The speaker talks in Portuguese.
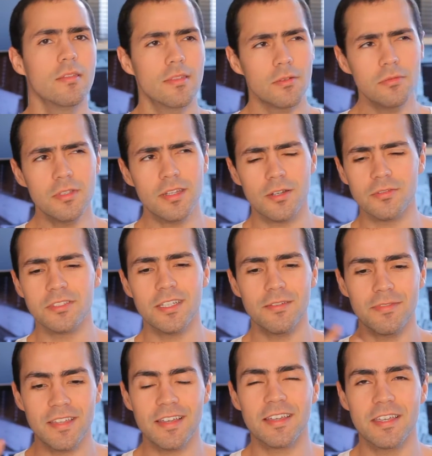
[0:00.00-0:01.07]
Segunda não, já
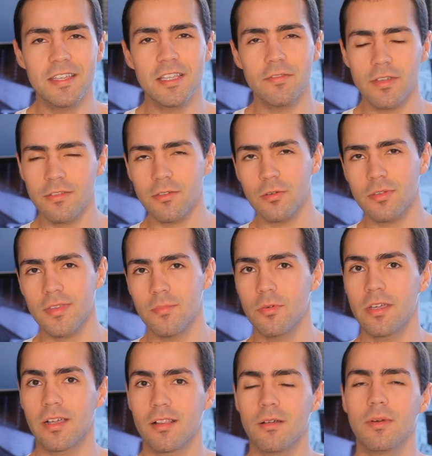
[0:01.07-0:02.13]
deve ser a quinta vez que eu
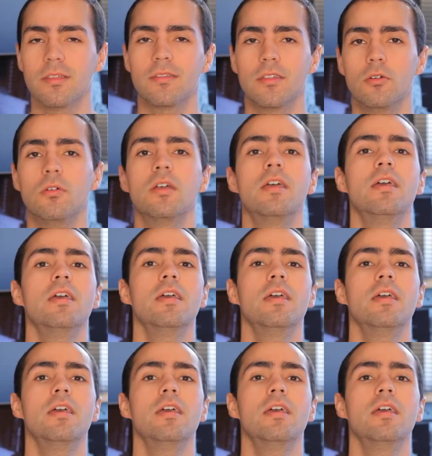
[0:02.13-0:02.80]
recebo reclamação